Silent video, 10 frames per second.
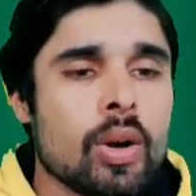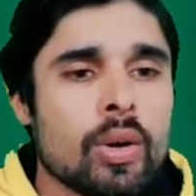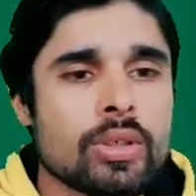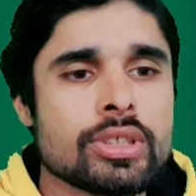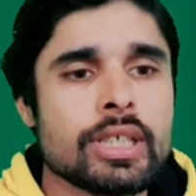
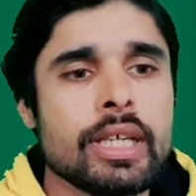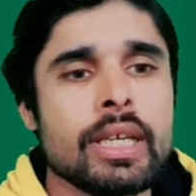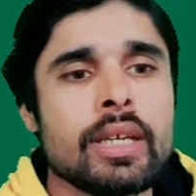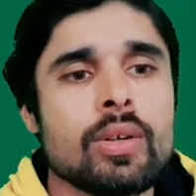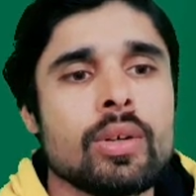और
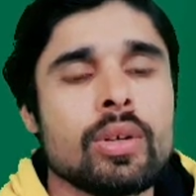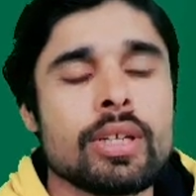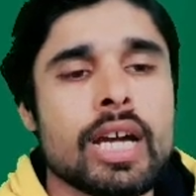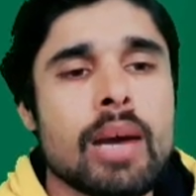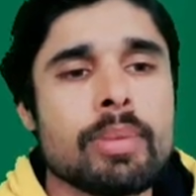छः और
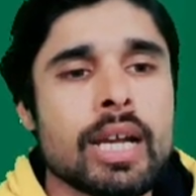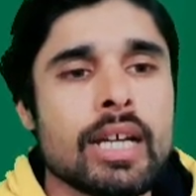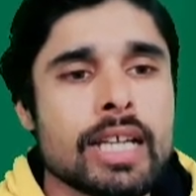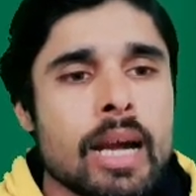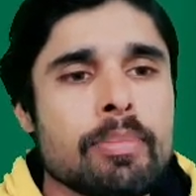यहाँ पर
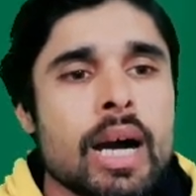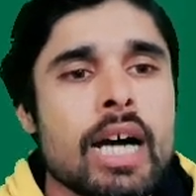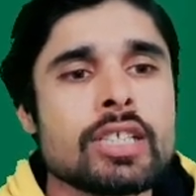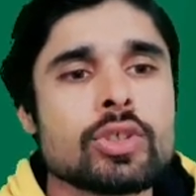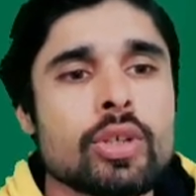आ जाएगा
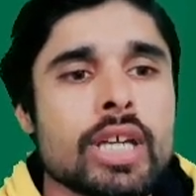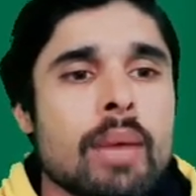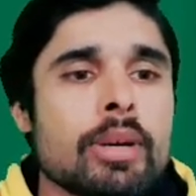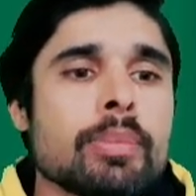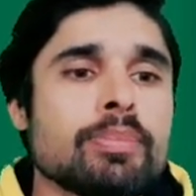पाँच और
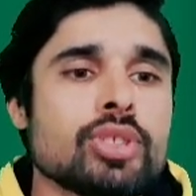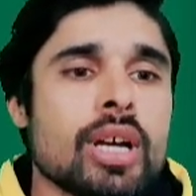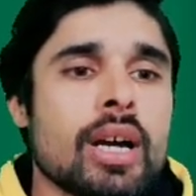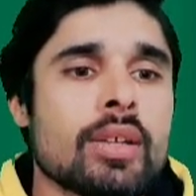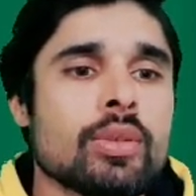यहाँ पर
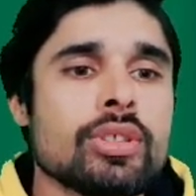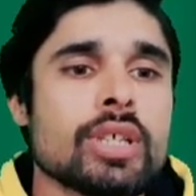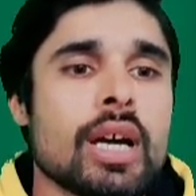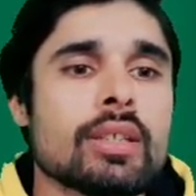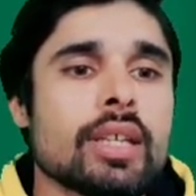चार तो
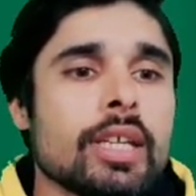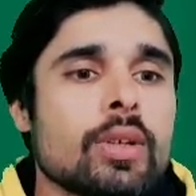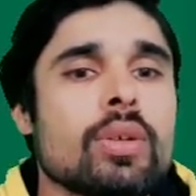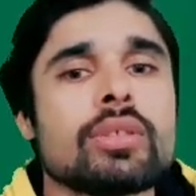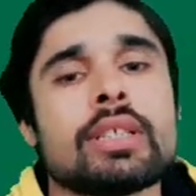चार तारीख
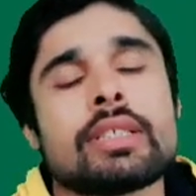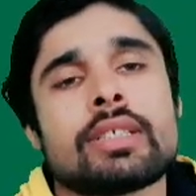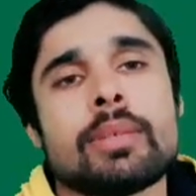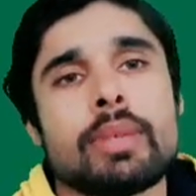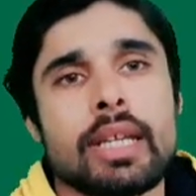को
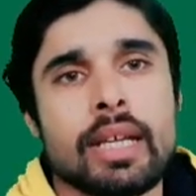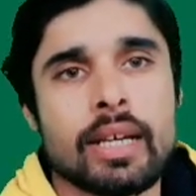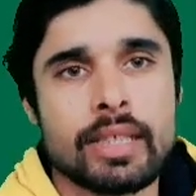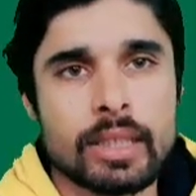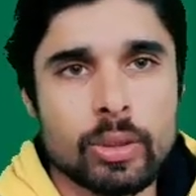थर्सडे
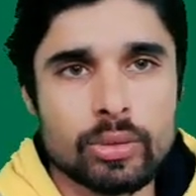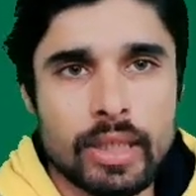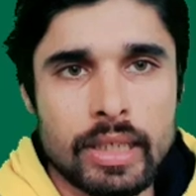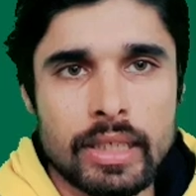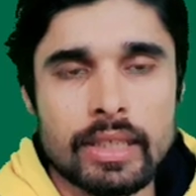बनेगा ये दो
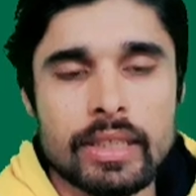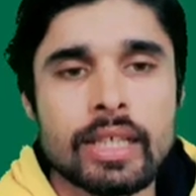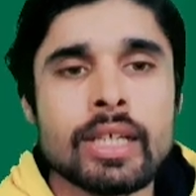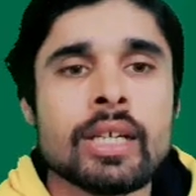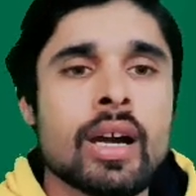तरीके थे
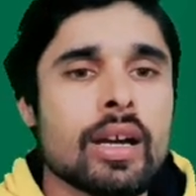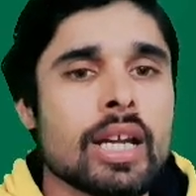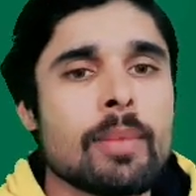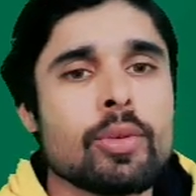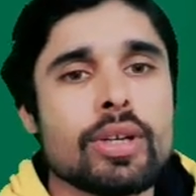
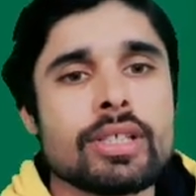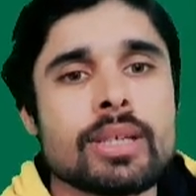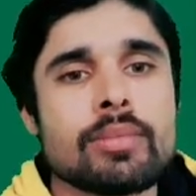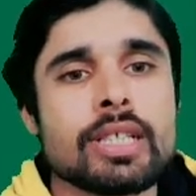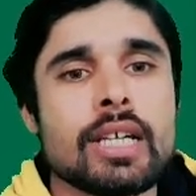अगर आपको नहीं
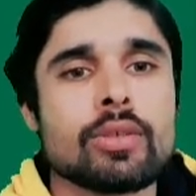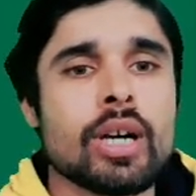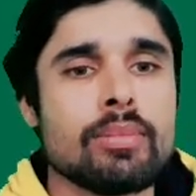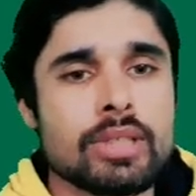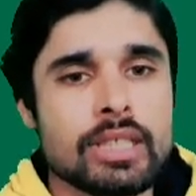समझ आया तो
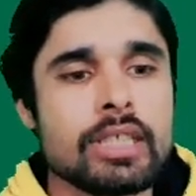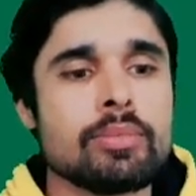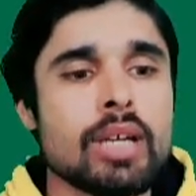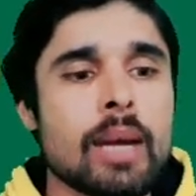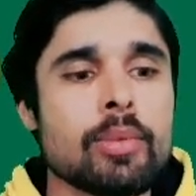अब
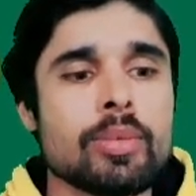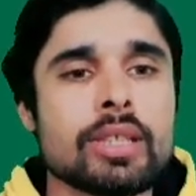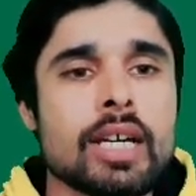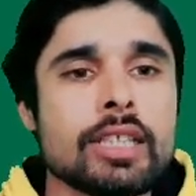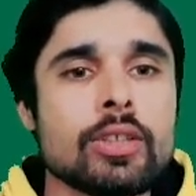मज़ीद मैं आपको
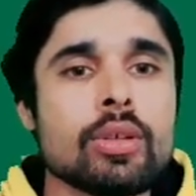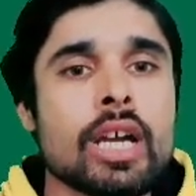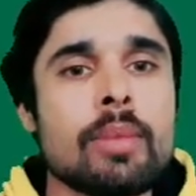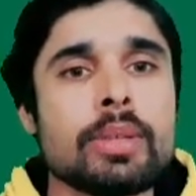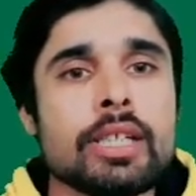बता देता हूँ कि
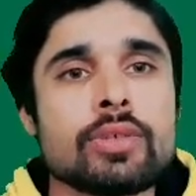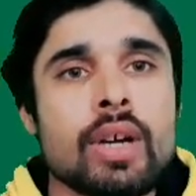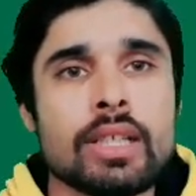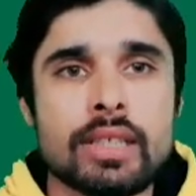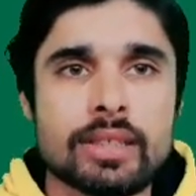आपने ये
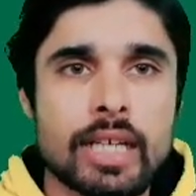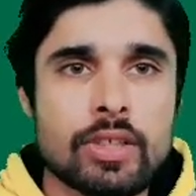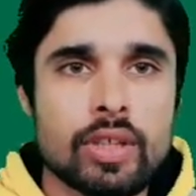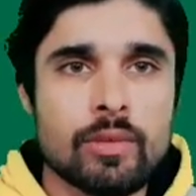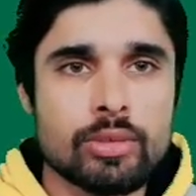सवाल किस तरह
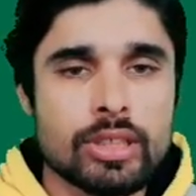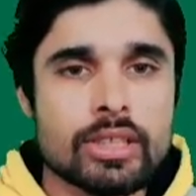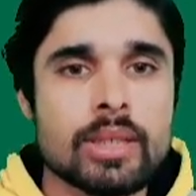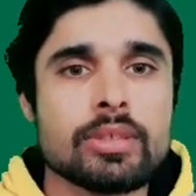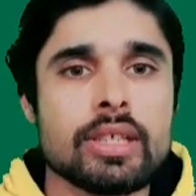जो है मुझसे
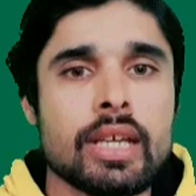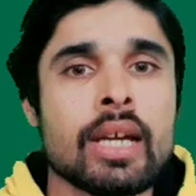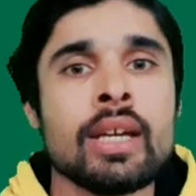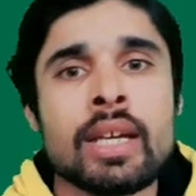समझने हैं